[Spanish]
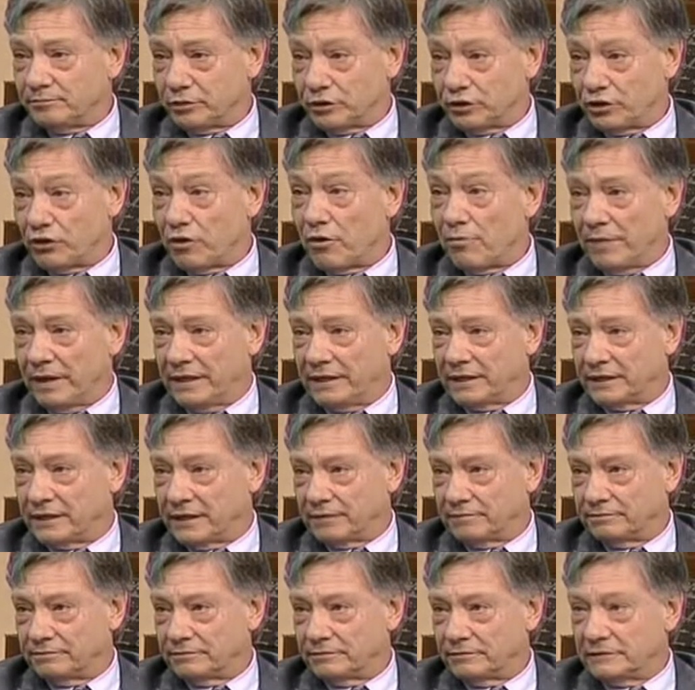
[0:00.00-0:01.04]
posteriormente.
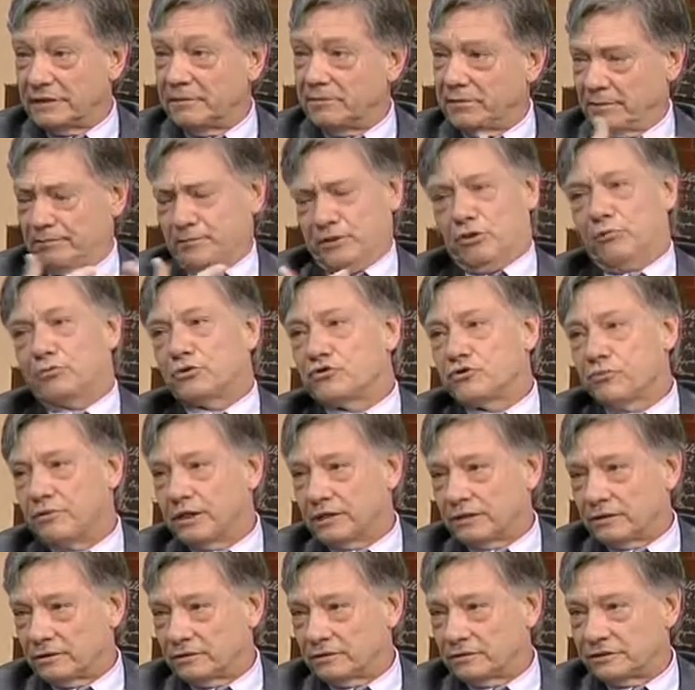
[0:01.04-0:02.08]
pero por
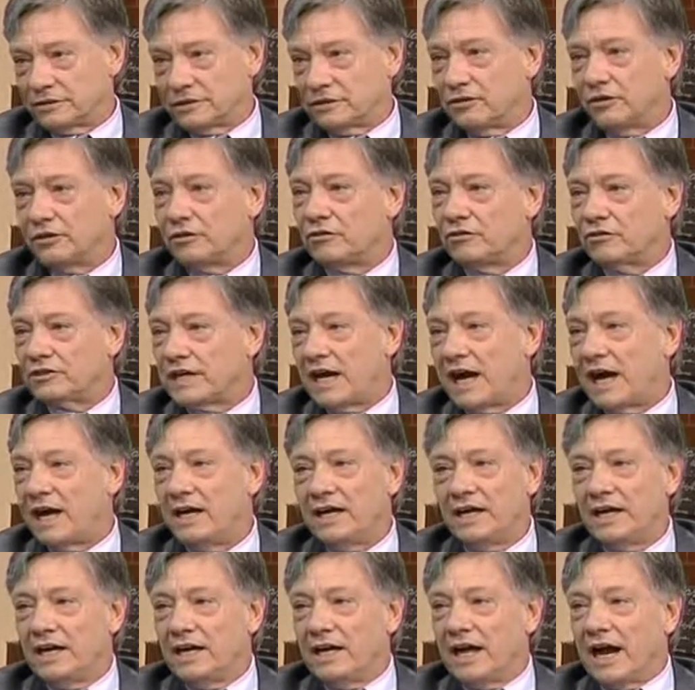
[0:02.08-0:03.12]
supuesto, si o sea,
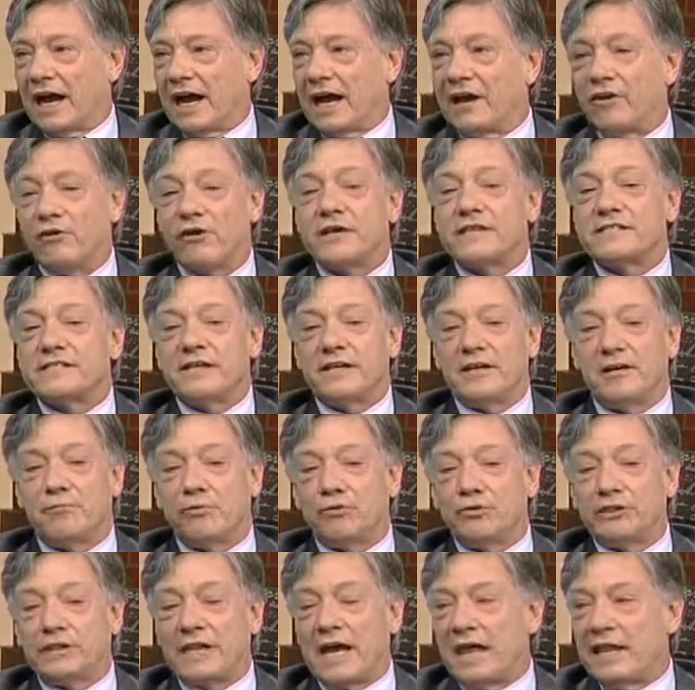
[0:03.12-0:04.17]
acá no es que se dé
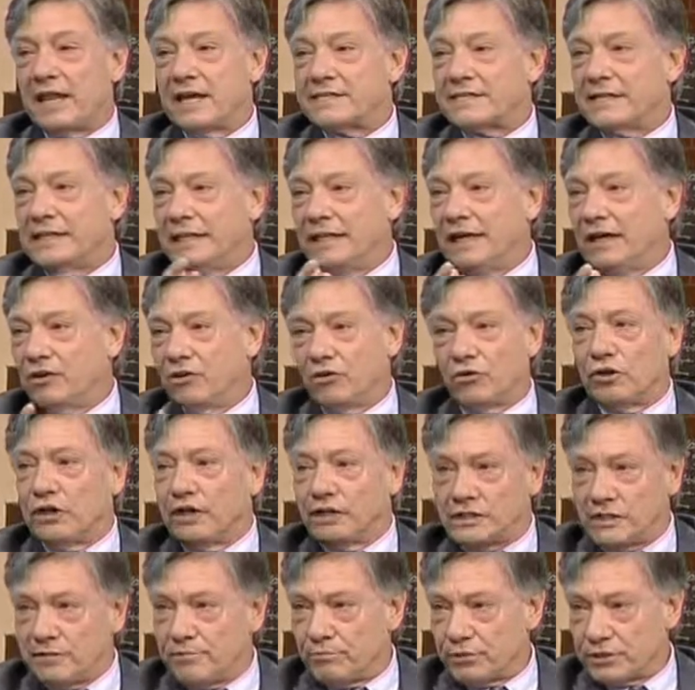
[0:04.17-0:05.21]
puntada sin hilo,
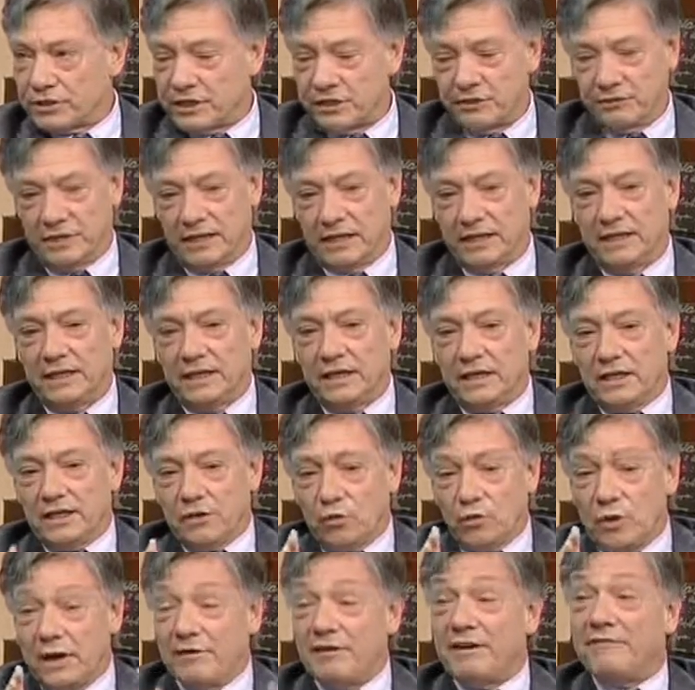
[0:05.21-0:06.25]
es imposible.
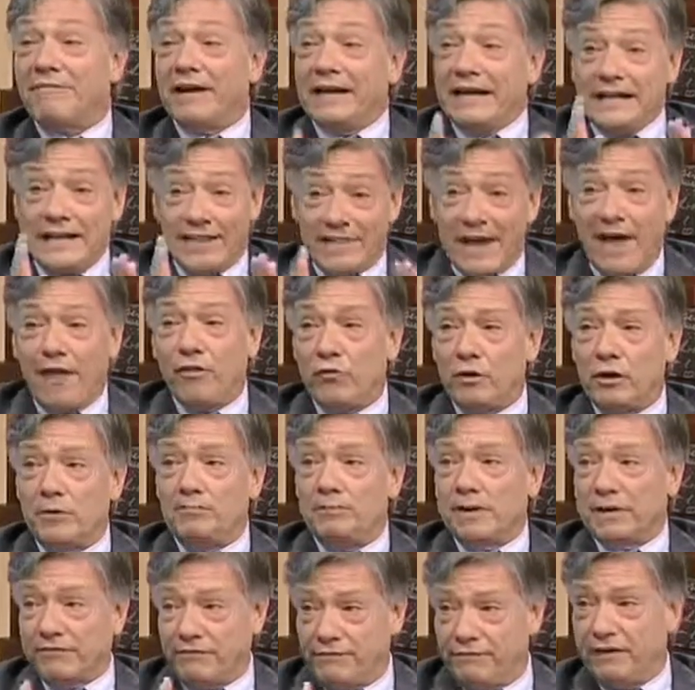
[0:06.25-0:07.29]
Una vez validado el
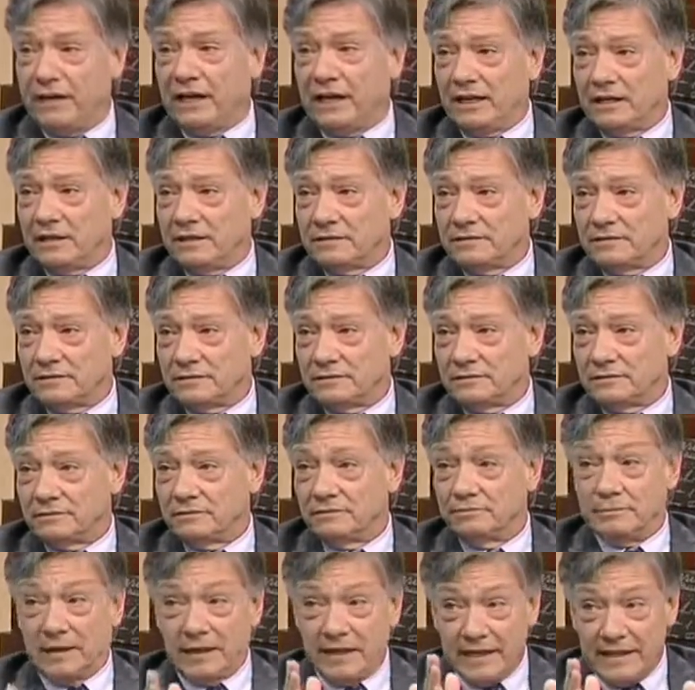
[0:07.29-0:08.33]
perfil,
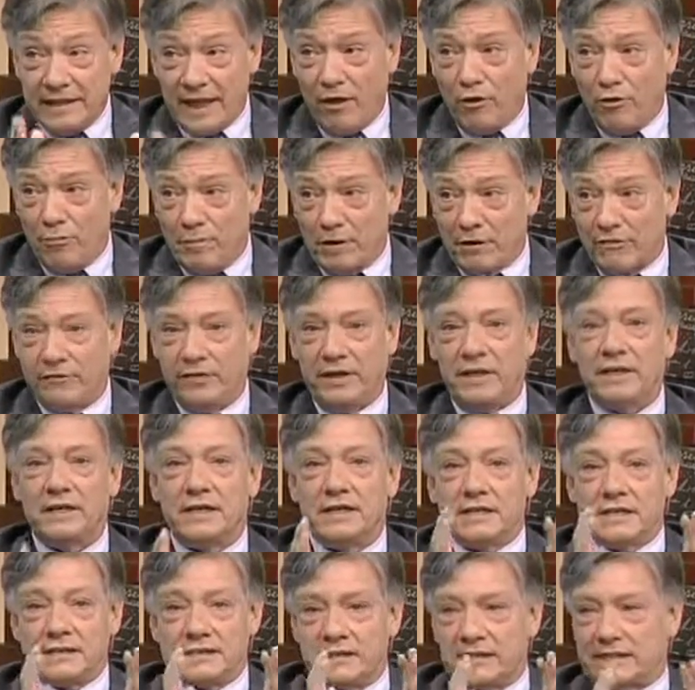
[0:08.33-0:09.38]
validado el perfil,
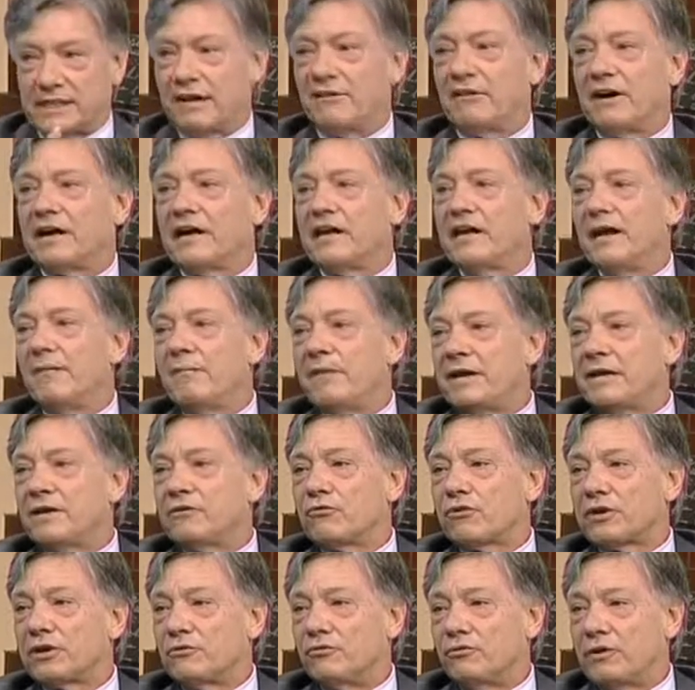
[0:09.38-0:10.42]
se trabaja en la malla
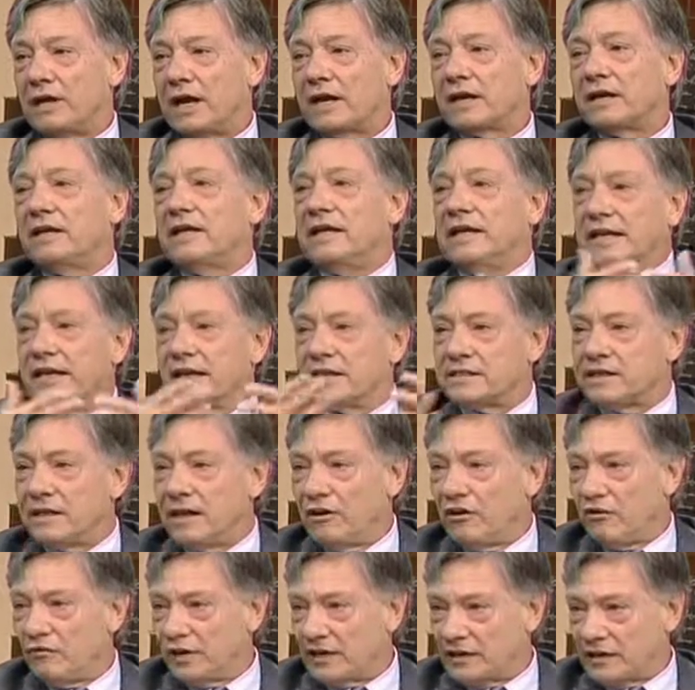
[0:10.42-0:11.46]
curricular y entra
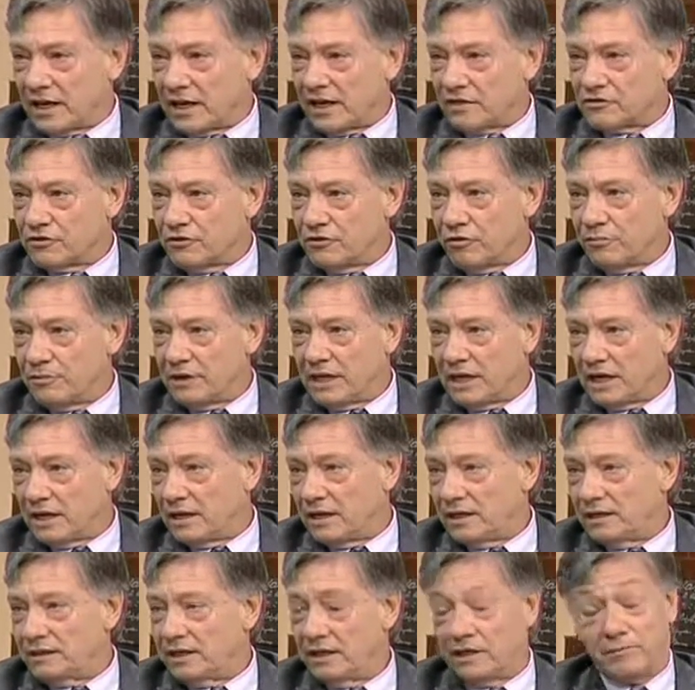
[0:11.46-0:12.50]
en la oferta gastronómica,
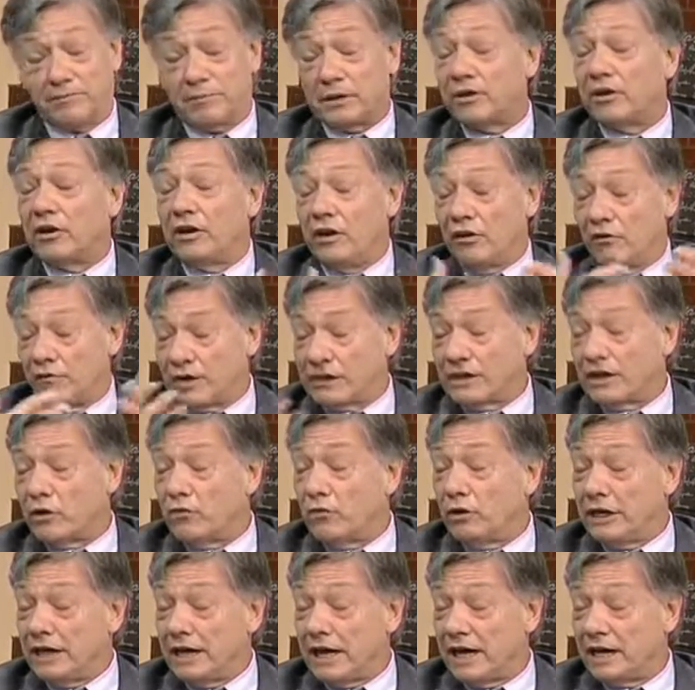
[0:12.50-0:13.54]
eh, perdón, en la oferta
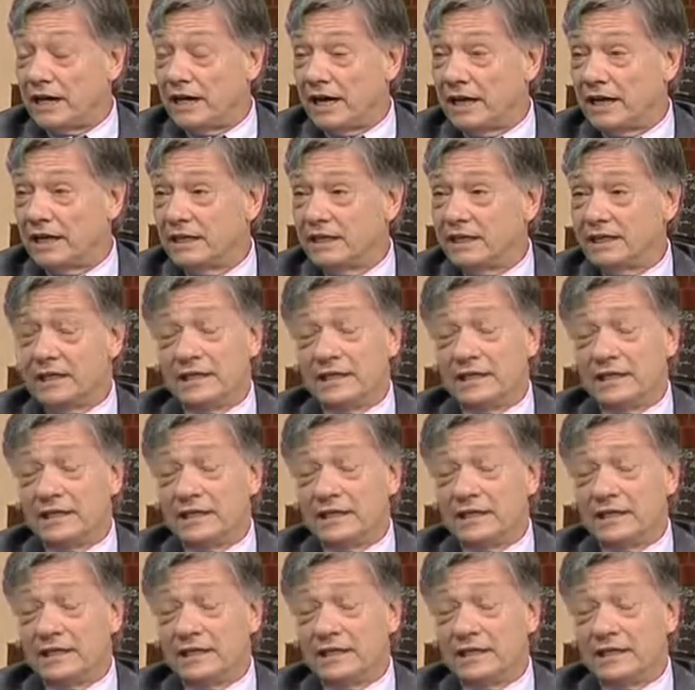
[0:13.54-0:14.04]
culinaria